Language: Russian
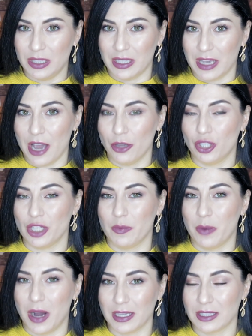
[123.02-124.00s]
сияющие
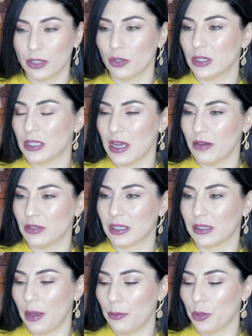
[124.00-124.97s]
базы, то есть я
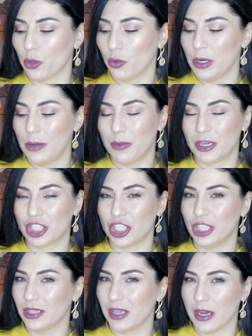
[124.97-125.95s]
всегда беру либо
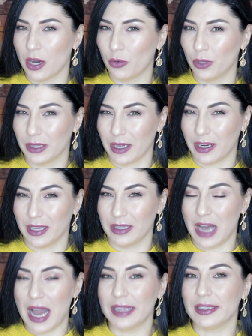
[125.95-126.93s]
жидкий какой-то
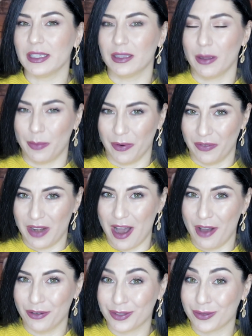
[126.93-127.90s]
хайлайтер,
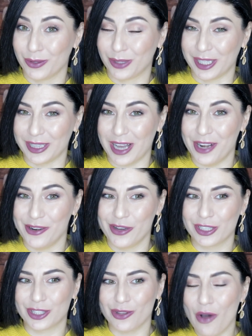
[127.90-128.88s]
добавляю в свою
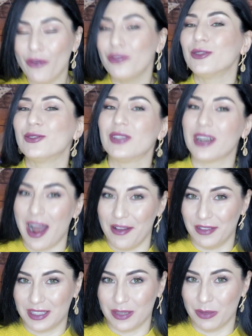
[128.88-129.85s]
тональную основу, но
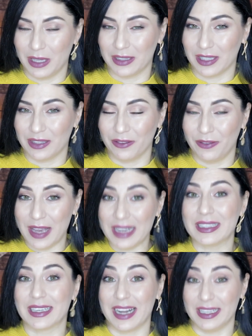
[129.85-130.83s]
нравится мне этот
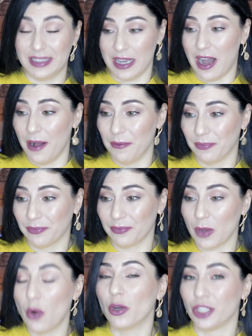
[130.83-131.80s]
эффект, хотя
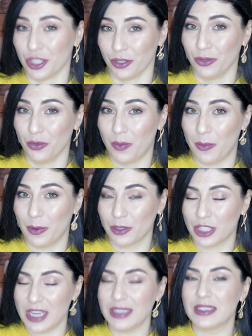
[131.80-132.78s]
очень глупо
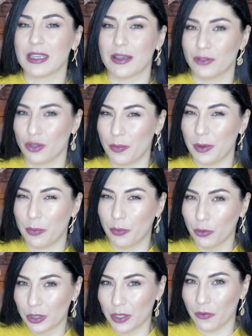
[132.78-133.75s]
получается, я все
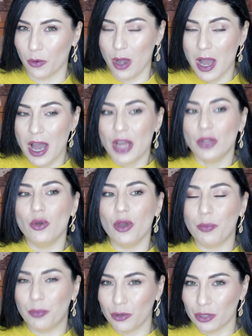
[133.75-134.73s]
припудриваю. Ну
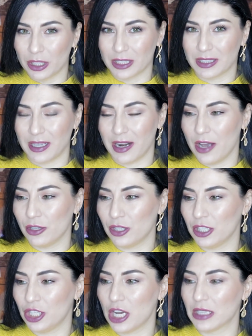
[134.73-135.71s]
и пудры стараюсь
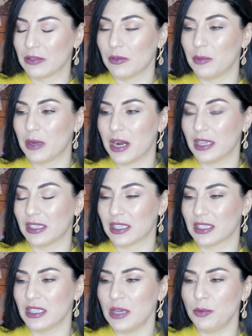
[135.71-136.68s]
сейчас выбирать
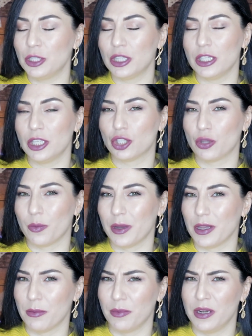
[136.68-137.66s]
рассыпчатые, чтобы
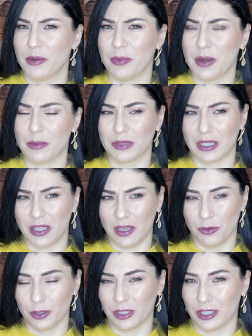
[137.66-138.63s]
они были прям
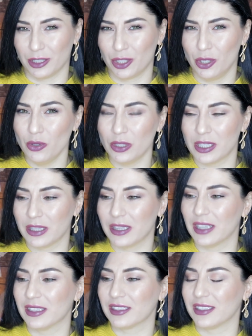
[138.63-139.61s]
такие вот транслюсен,
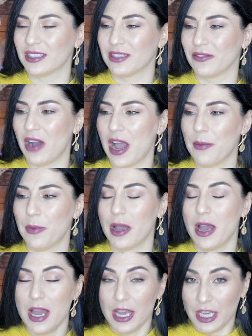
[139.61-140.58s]
да, так называемые,
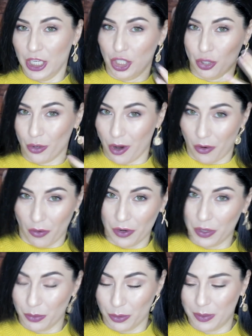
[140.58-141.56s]
и еще
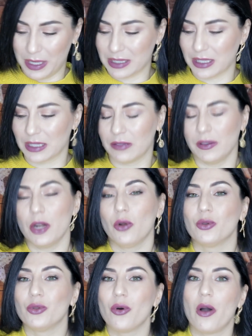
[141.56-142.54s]
какого-нибудь блеска
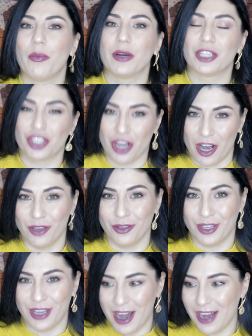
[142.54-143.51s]
сверху, но обожаю
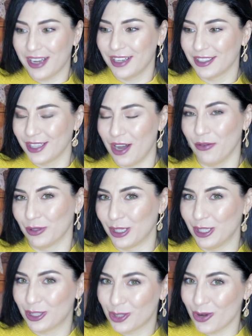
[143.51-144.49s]
я, когда вот
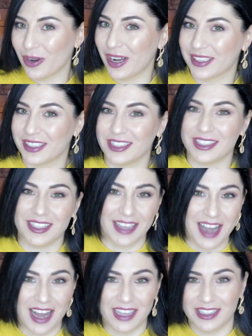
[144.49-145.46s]
лицо как-то
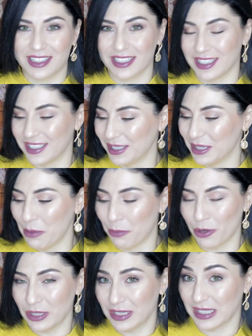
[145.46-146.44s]
сияет, э, не
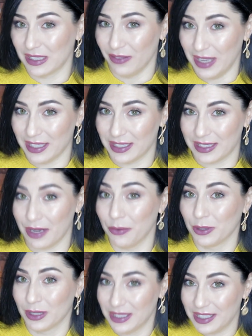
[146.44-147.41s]
просто светится, а
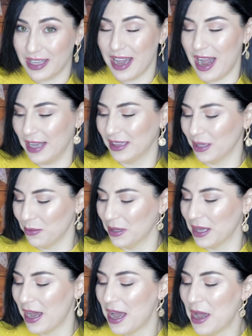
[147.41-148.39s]
вот сияет
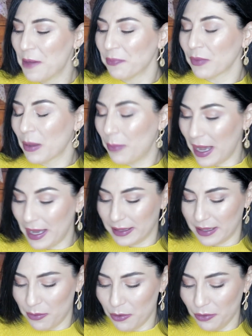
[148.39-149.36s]
именно.
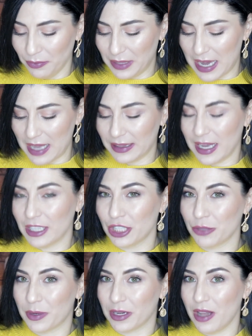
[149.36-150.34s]
Поэтому я
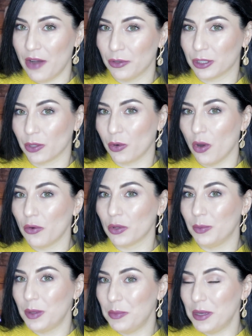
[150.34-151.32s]
также брала вот такой вот
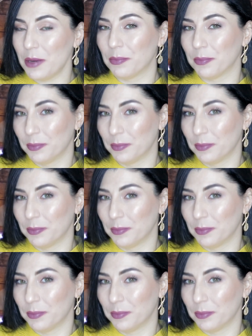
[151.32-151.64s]
биби